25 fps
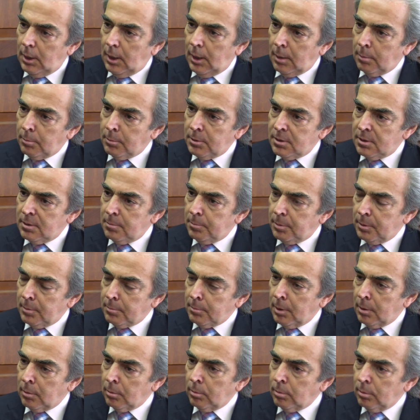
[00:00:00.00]
A mí siempre
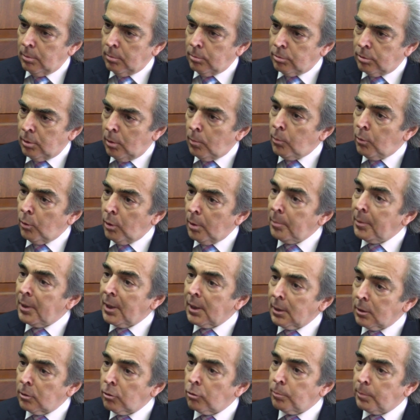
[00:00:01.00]
me ha gustado ponerme
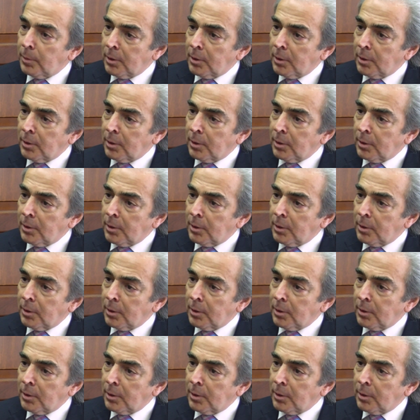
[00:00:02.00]
retos